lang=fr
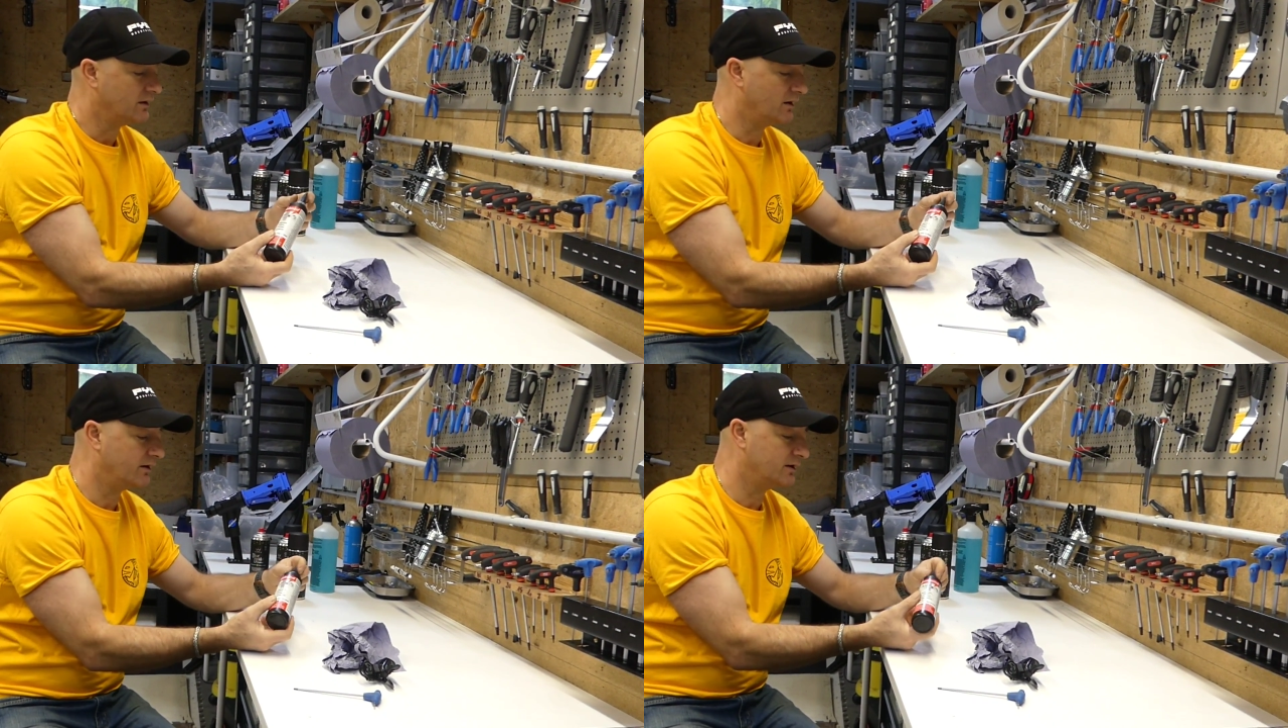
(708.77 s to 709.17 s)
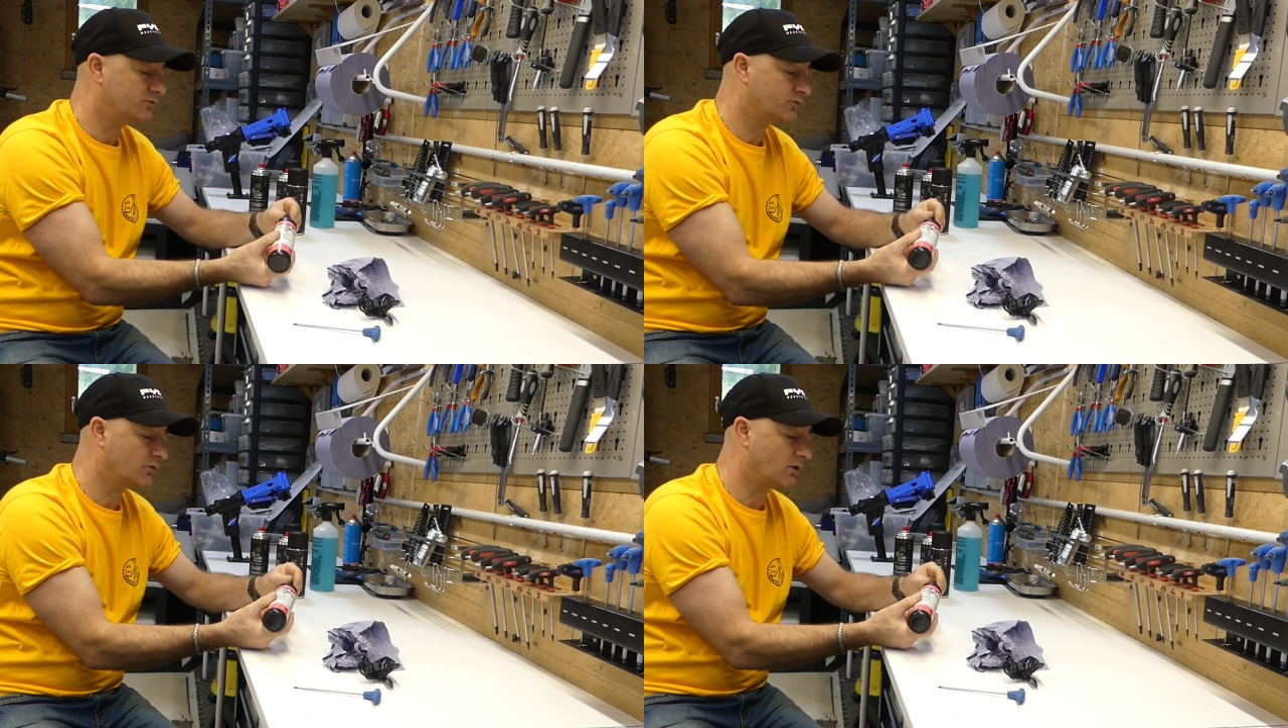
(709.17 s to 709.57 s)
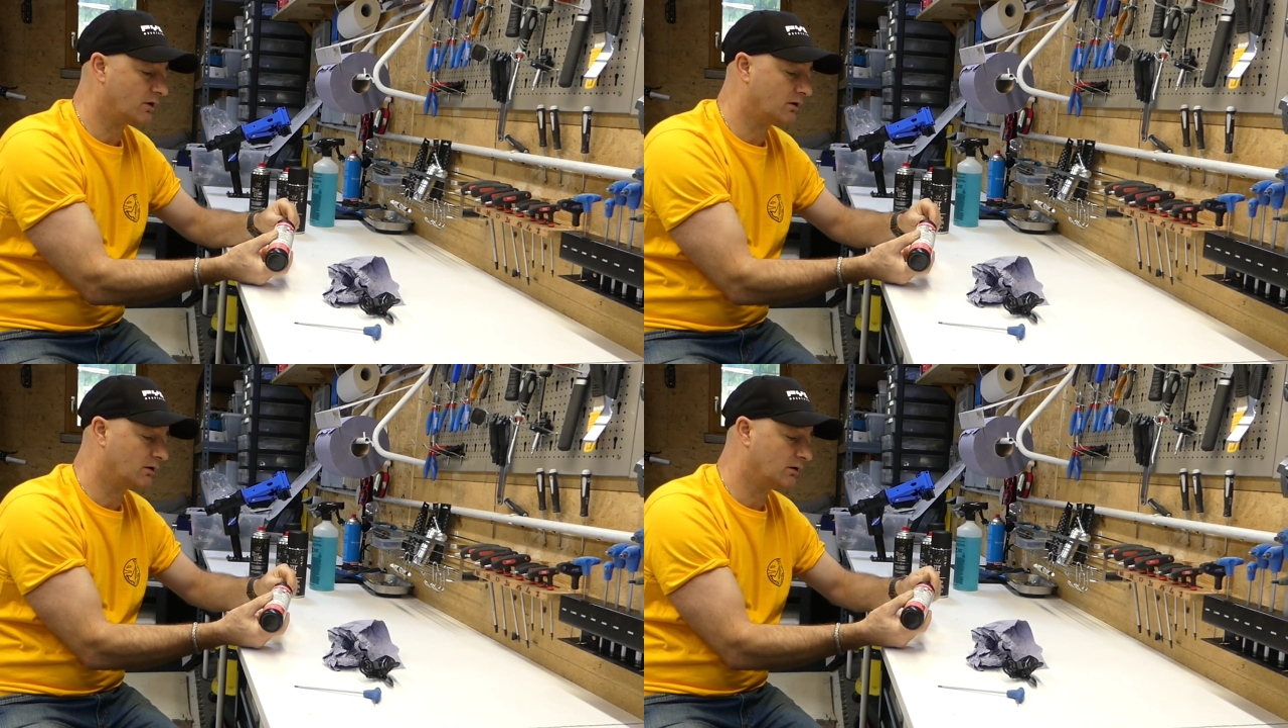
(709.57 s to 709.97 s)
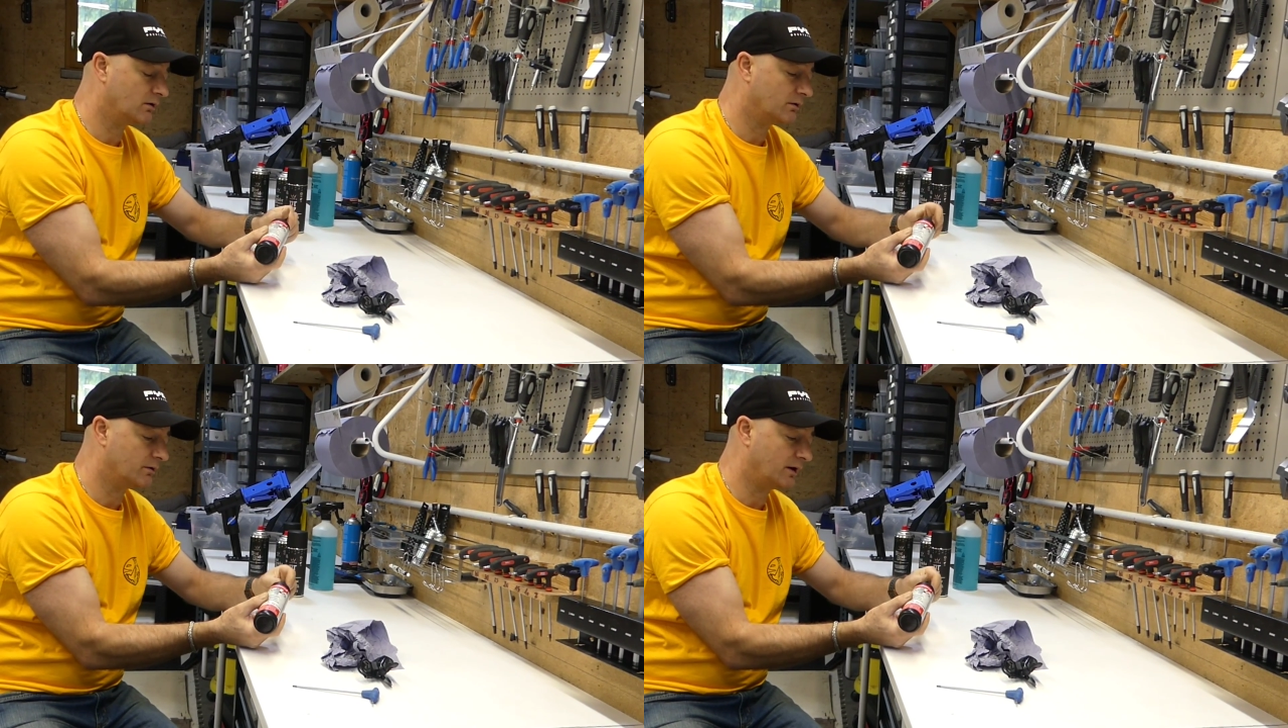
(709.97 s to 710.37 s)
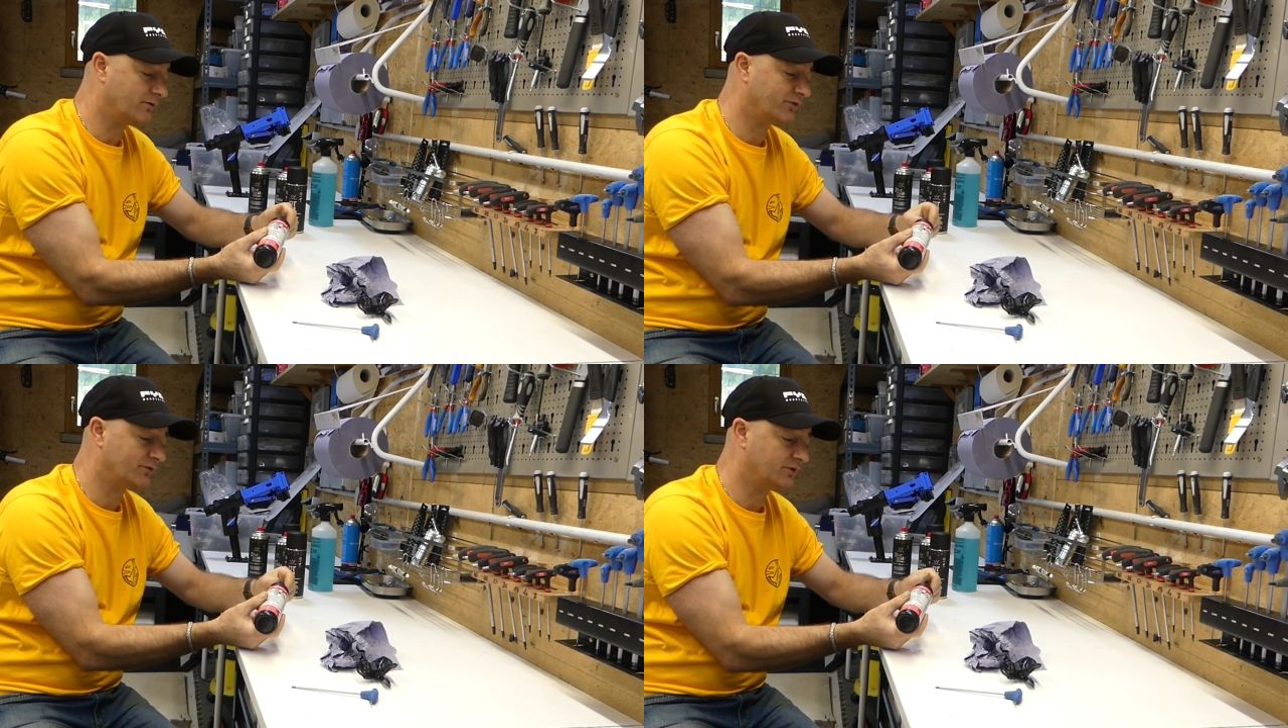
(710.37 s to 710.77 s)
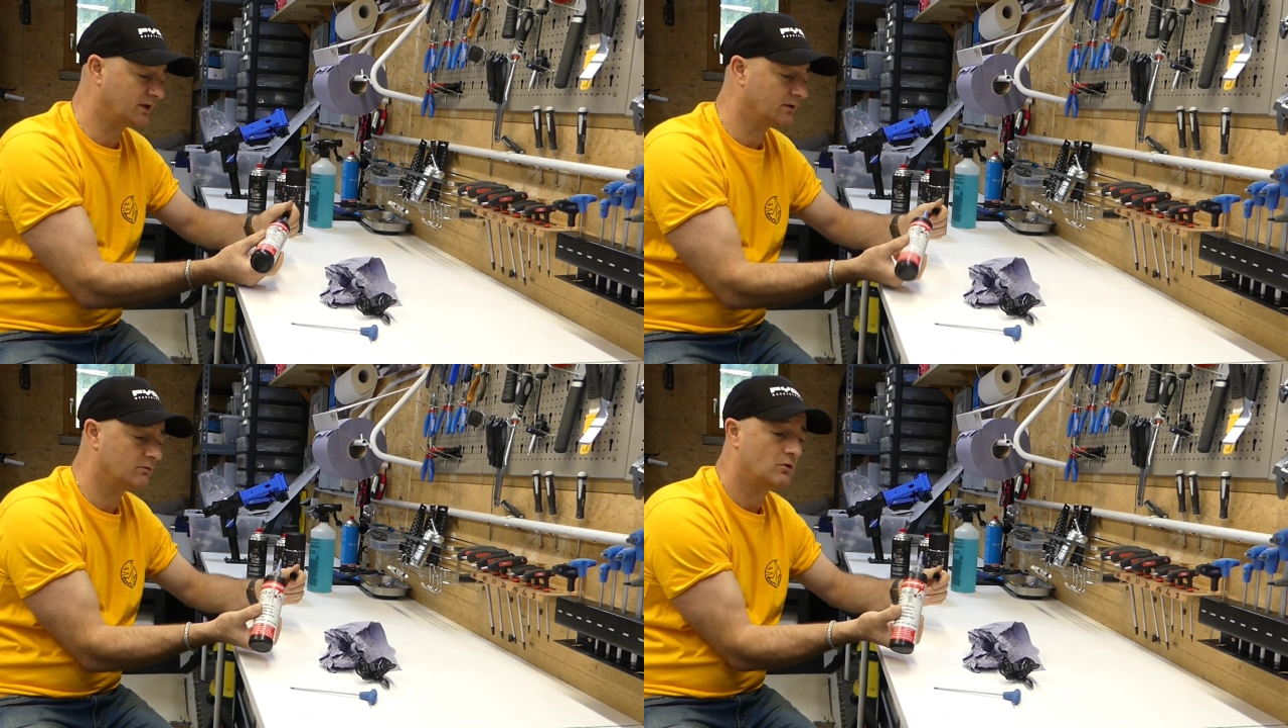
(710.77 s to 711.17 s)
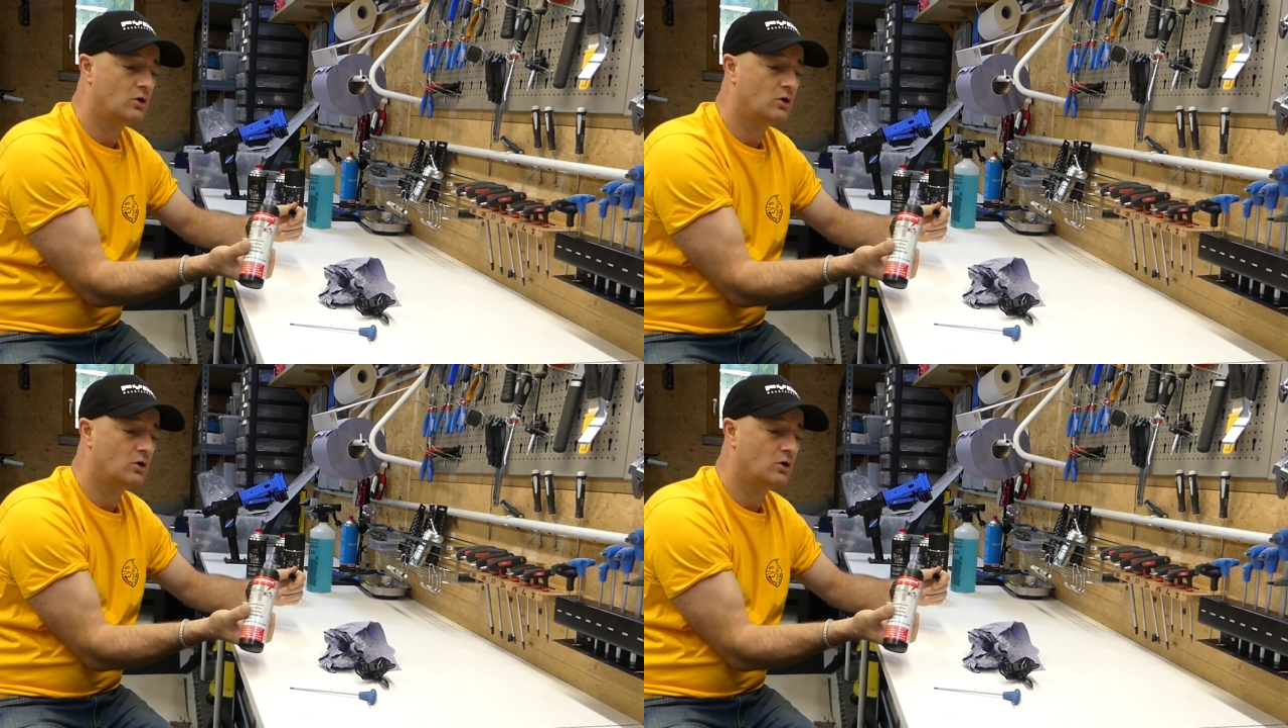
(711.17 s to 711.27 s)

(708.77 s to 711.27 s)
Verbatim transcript: euh, il te faut un, frein filet.